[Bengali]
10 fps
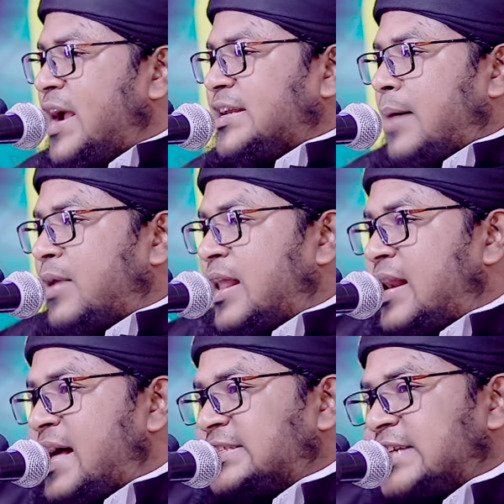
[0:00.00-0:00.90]
এটা আমার
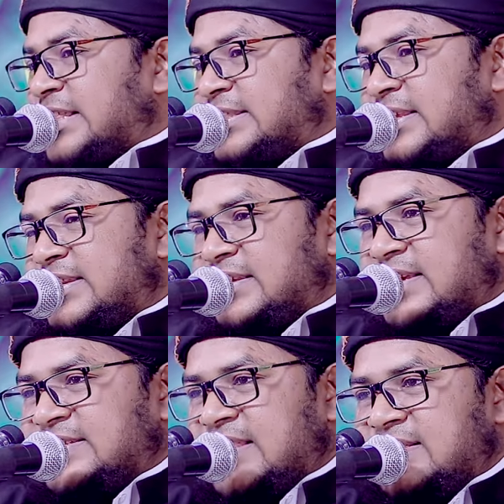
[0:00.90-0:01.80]
আল্লাহ জানতেন
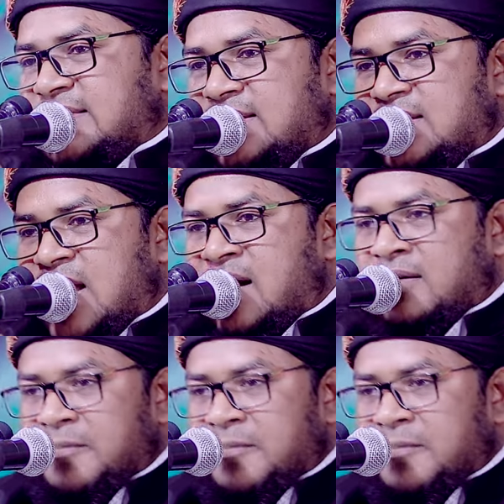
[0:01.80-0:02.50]
কি জানতেন না